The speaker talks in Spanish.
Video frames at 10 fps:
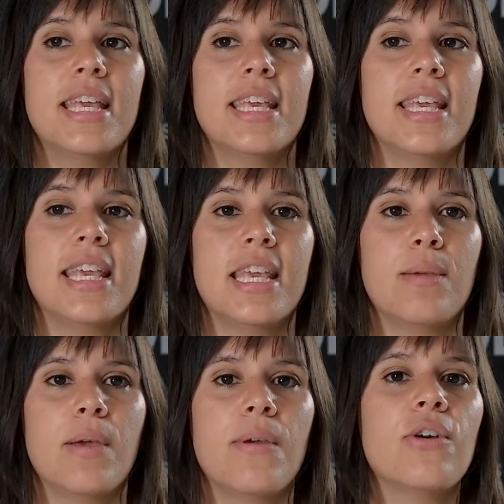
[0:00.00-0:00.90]
Y,
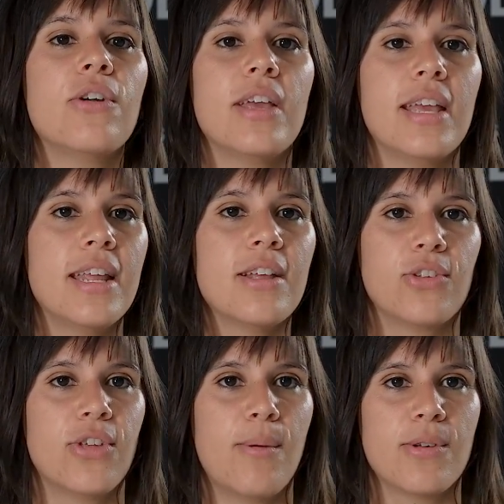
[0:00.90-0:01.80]
me veo en
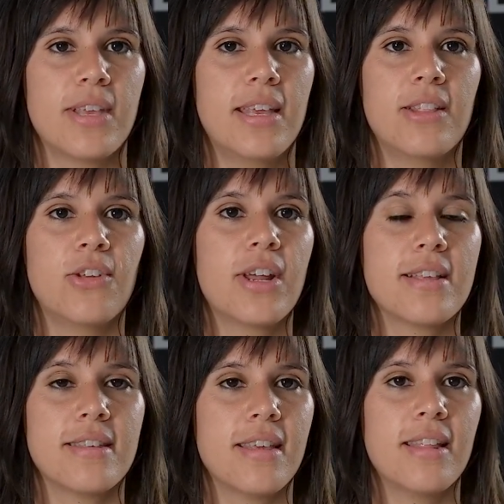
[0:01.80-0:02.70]
esto, digamos, siguiendo
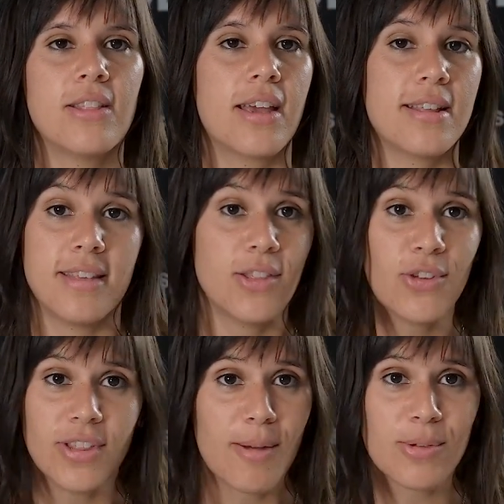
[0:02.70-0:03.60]
creciendo, creciendo
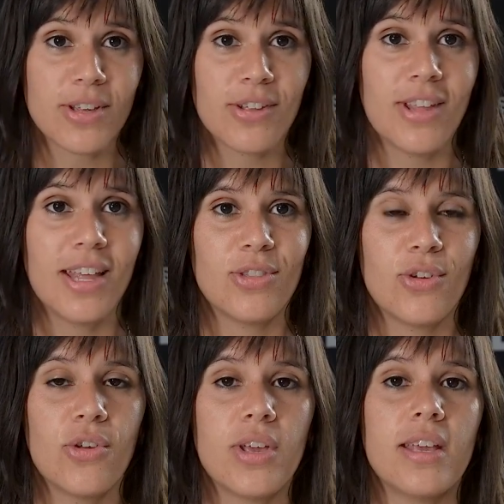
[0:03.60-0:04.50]
digamos, en,
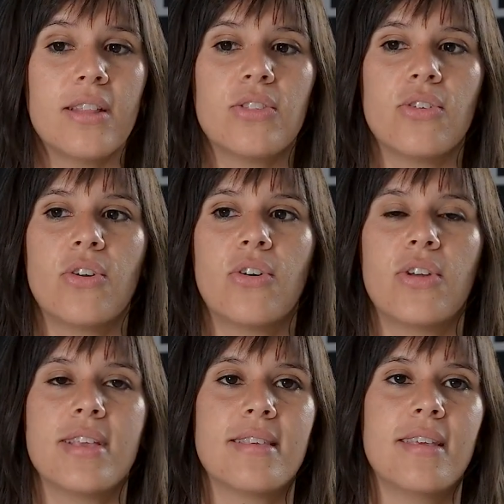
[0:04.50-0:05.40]
todo esto.
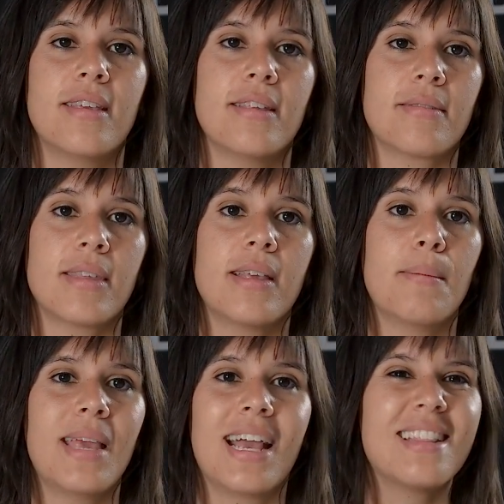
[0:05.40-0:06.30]
Eh,
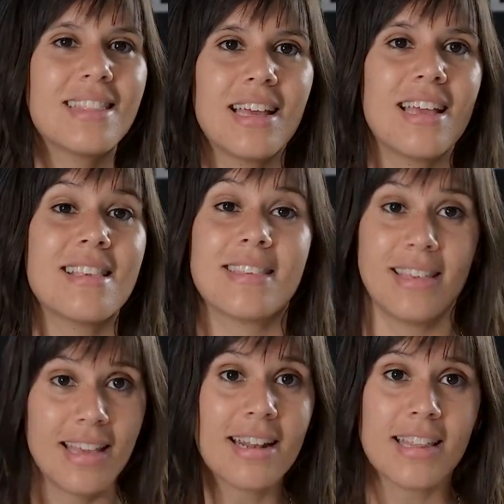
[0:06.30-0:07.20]
me encanta
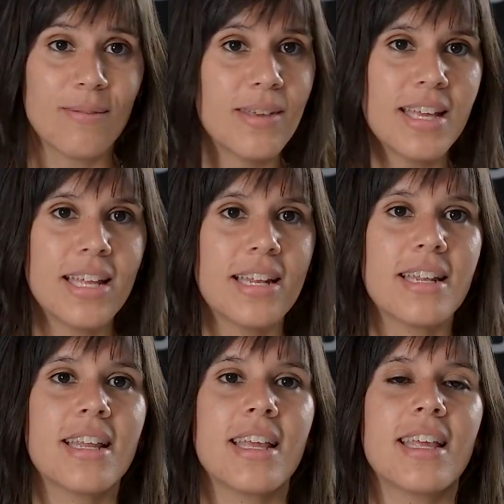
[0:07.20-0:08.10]
enseñar
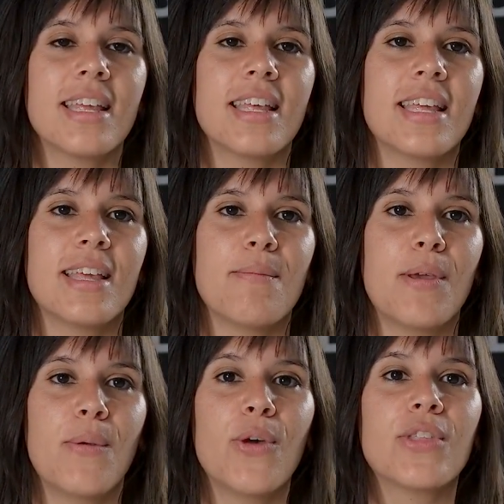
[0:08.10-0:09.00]
también, eh, me veo